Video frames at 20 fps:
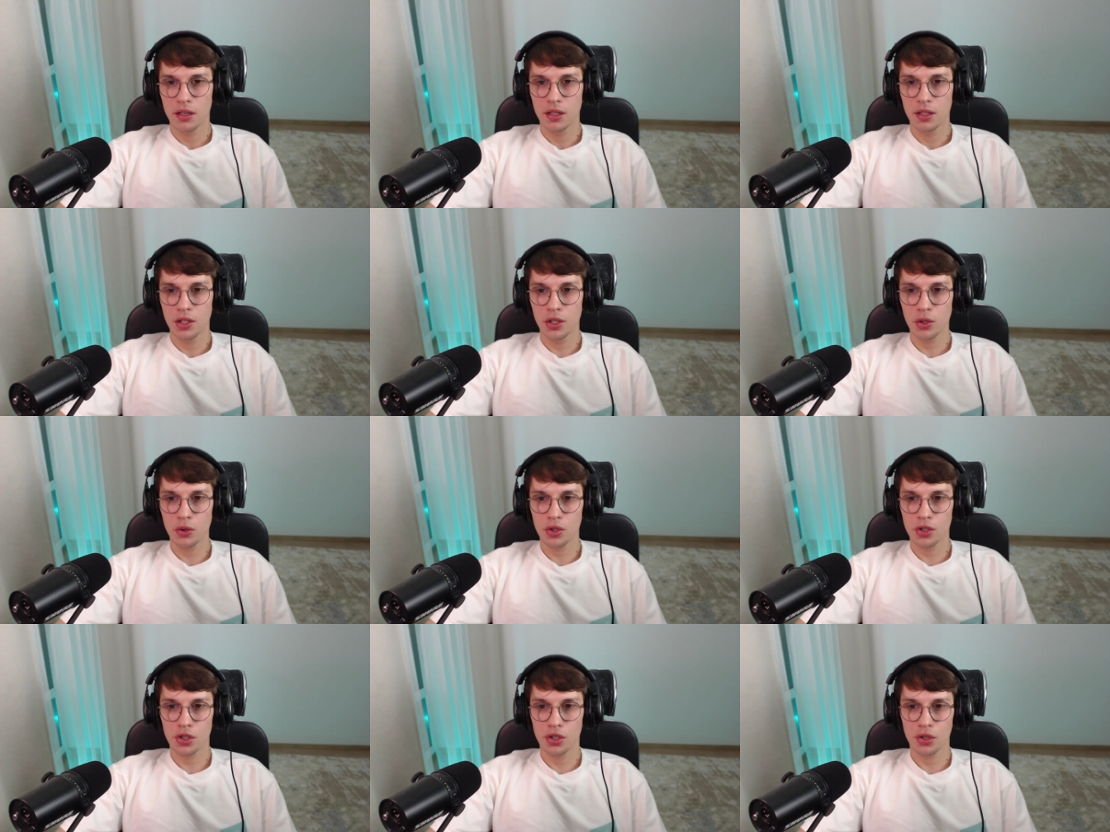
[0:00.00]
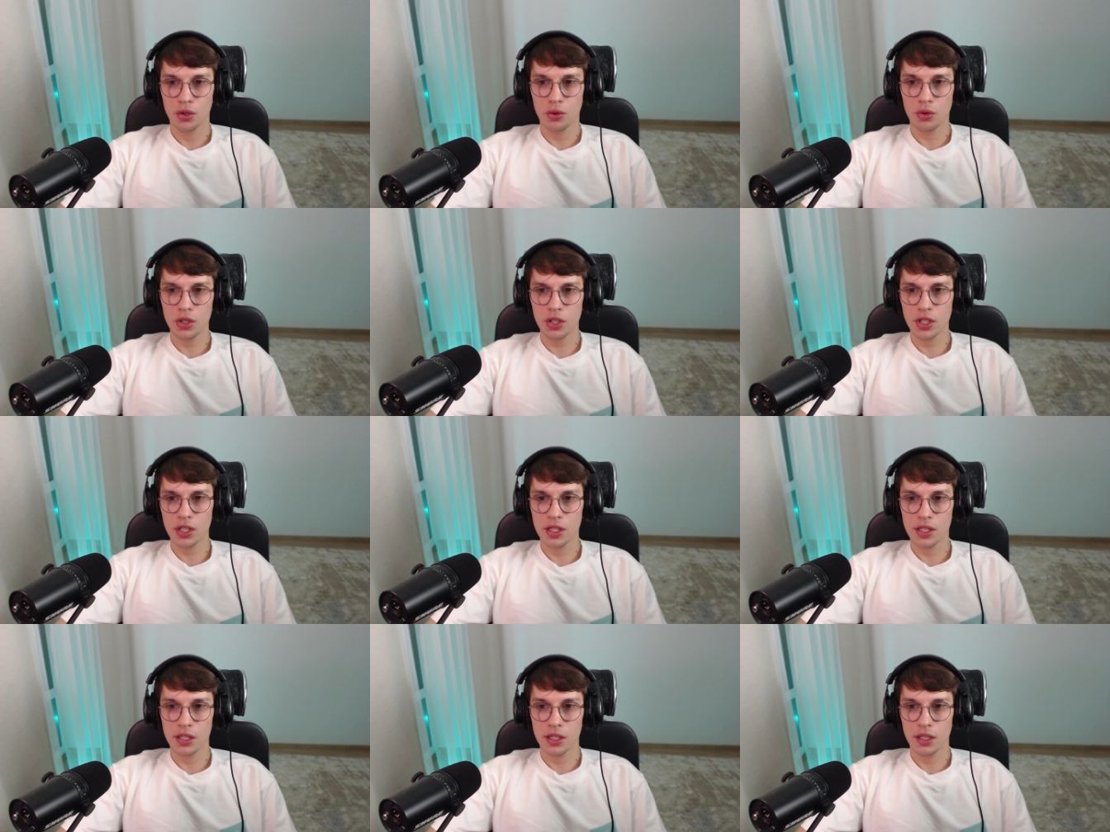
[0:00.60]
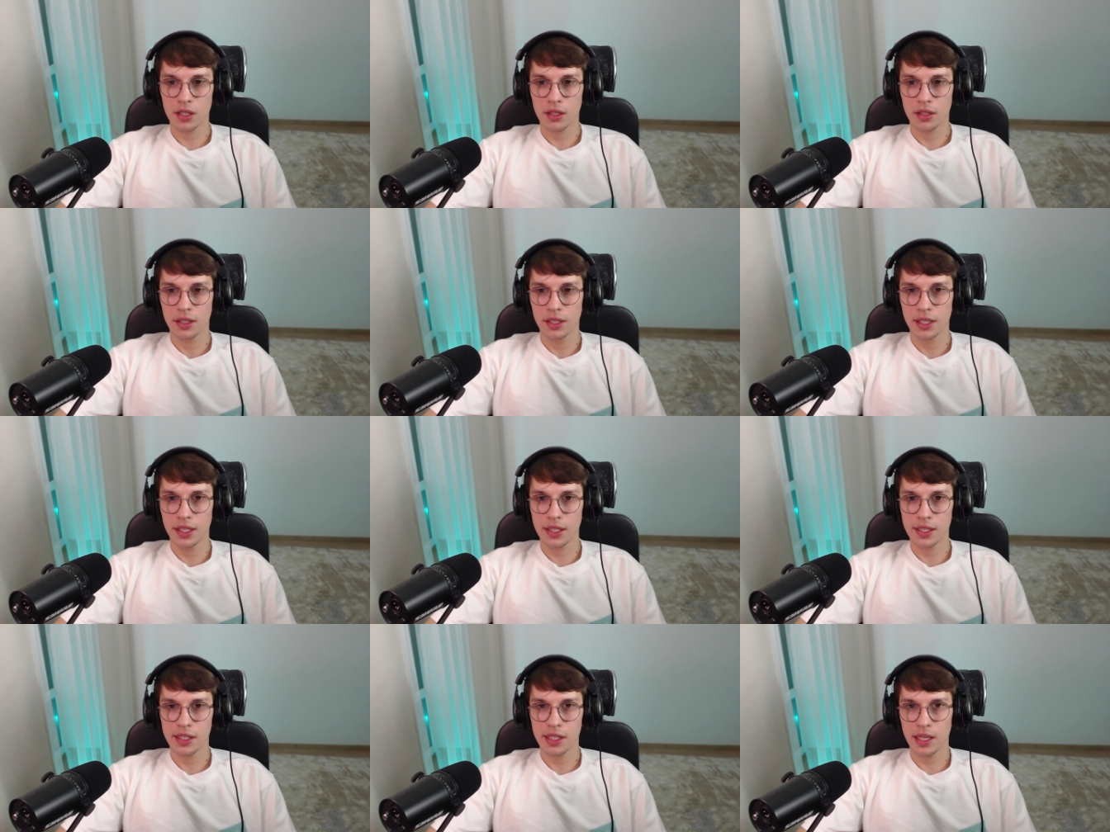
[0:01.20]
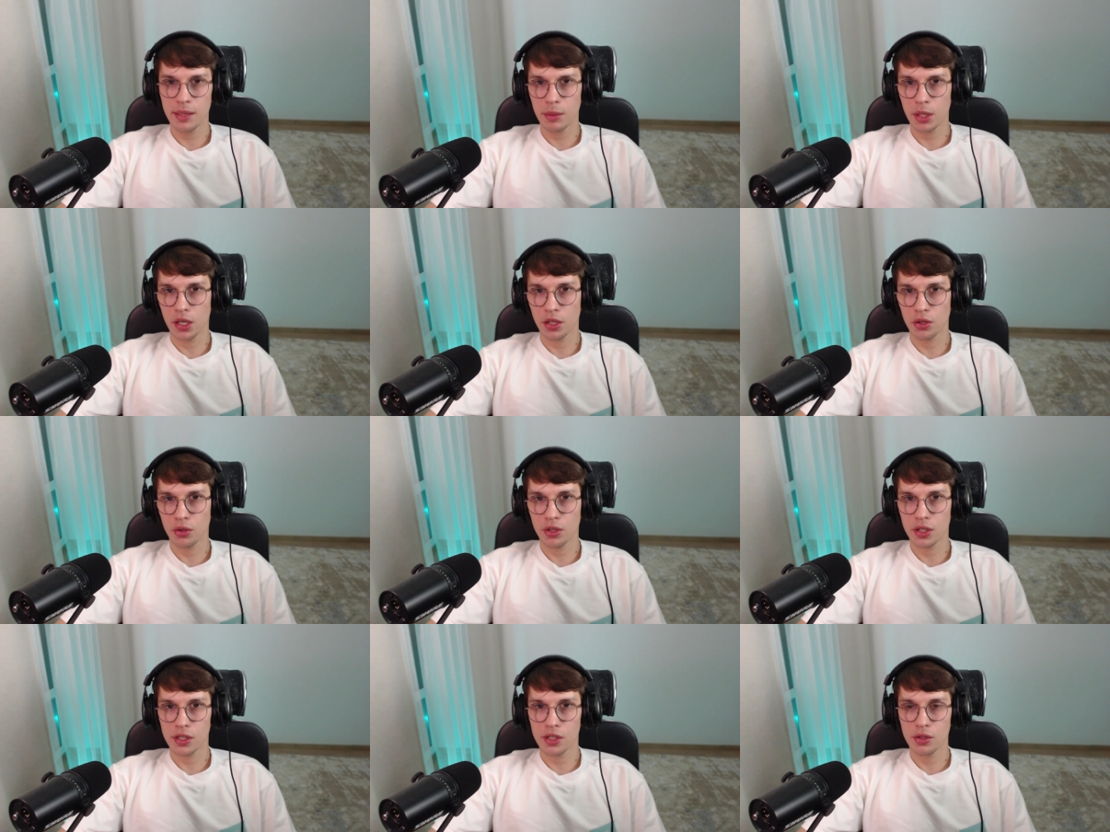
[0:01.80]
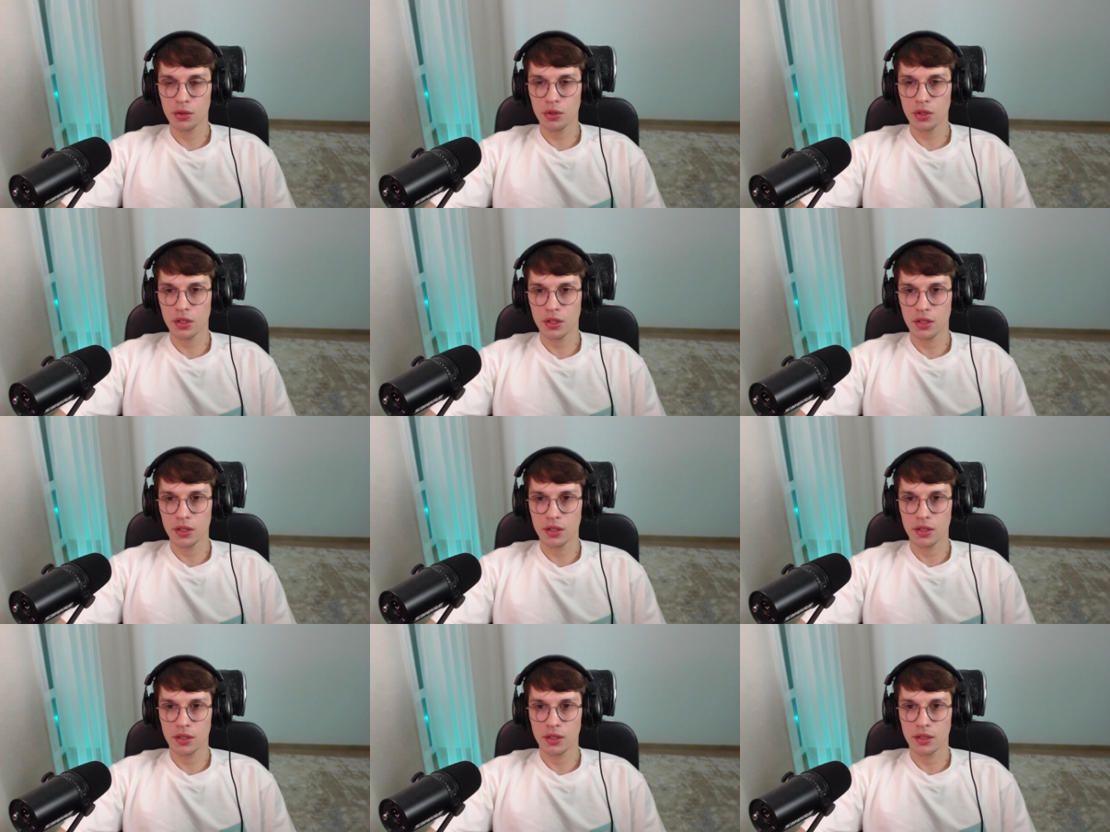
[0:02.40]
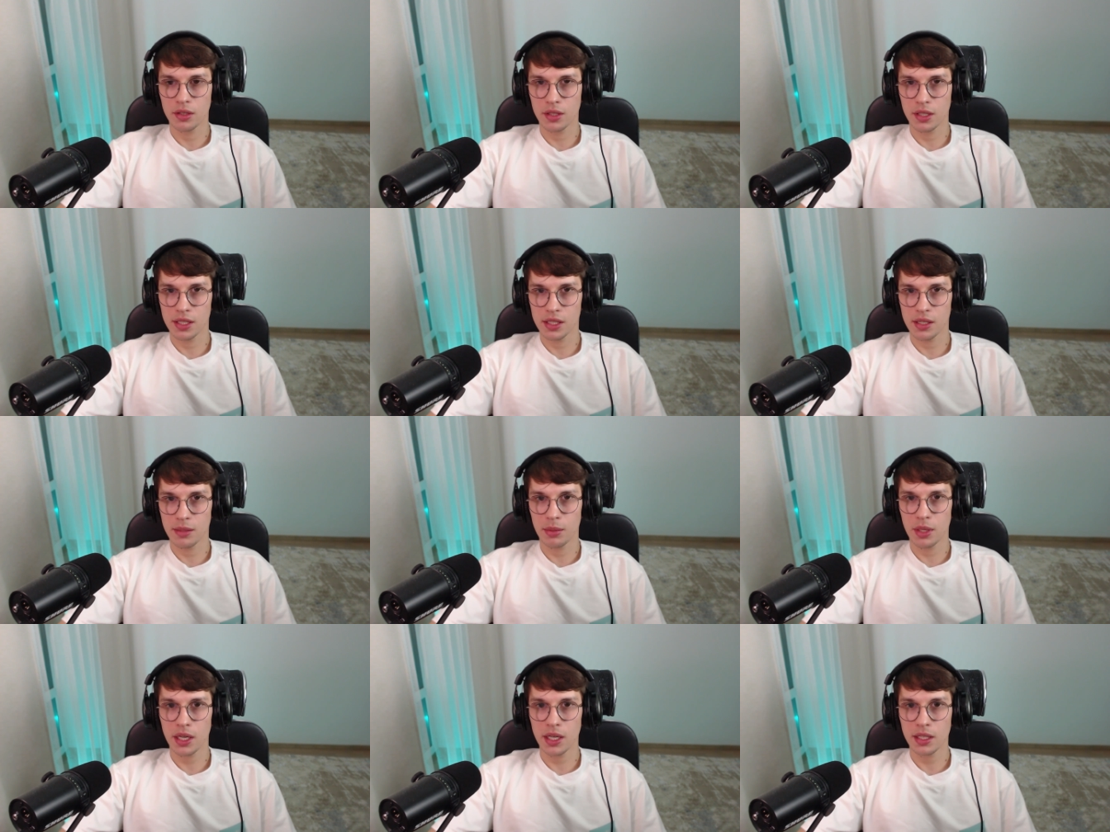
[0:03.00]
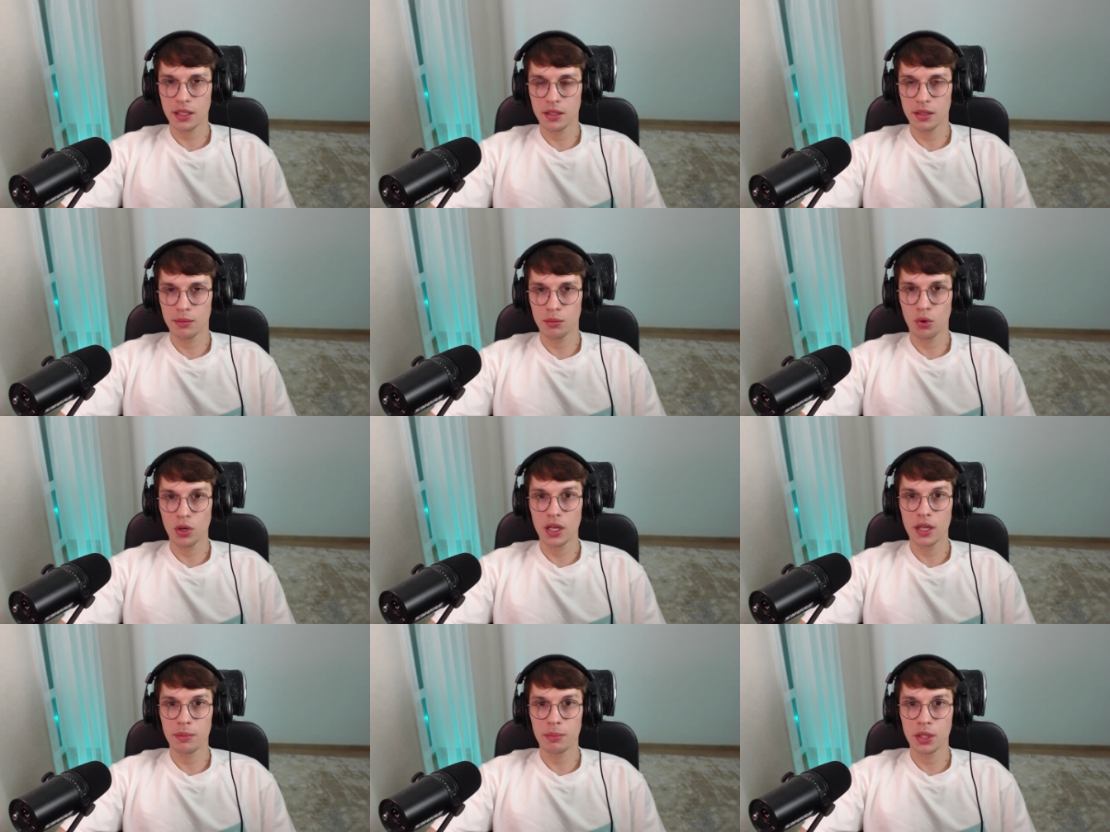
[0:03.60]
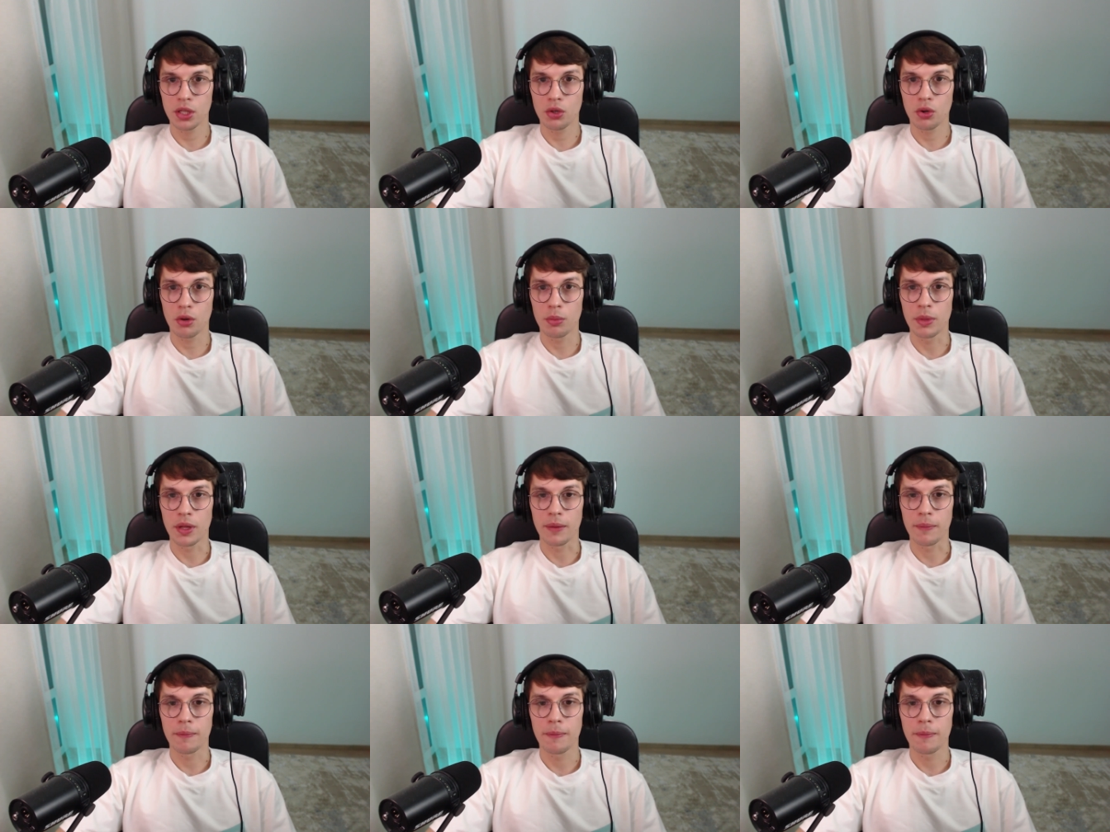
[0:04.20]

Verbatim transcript: не очень хочется, есть темы, которые стоит разобрать более подробно.